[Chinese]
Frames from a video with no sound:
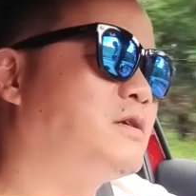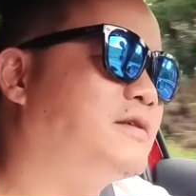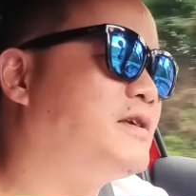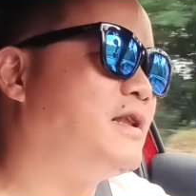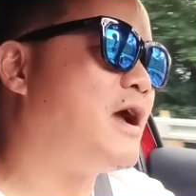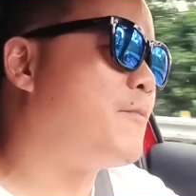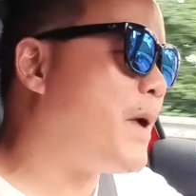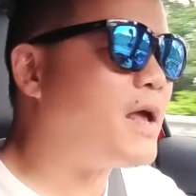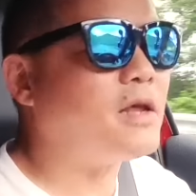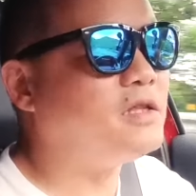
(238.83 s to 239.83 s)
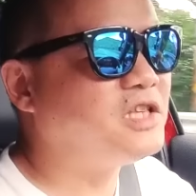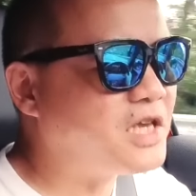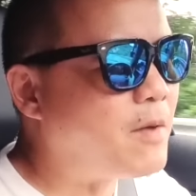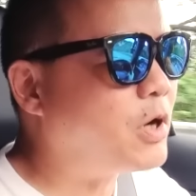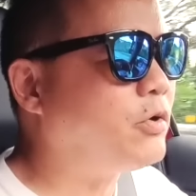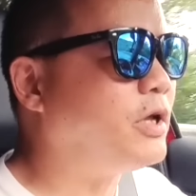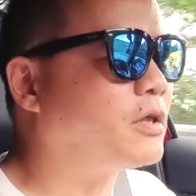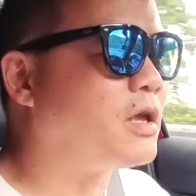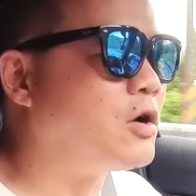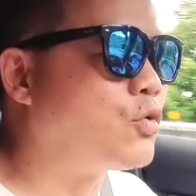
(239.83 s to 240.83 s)
就是一辆 Made in Germany 的
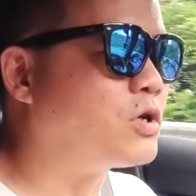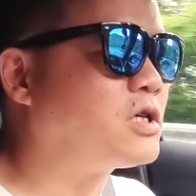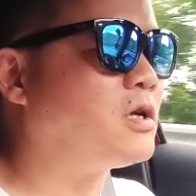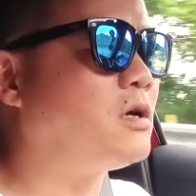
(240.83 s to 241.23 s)
德国车